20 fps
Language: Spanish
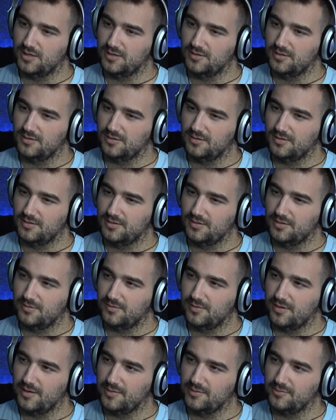era?
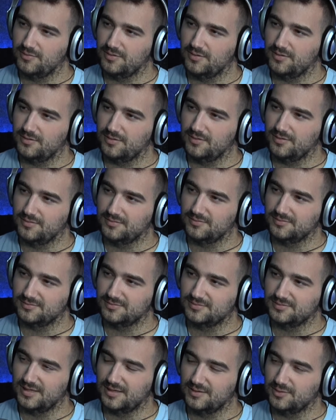¿Cómo era de qué?
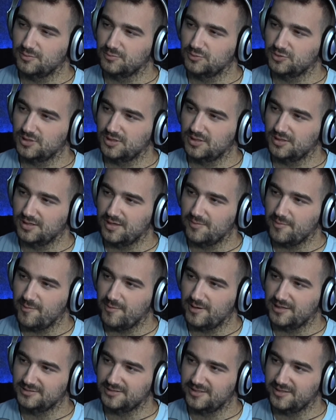¿Sabes cómo se llamaba la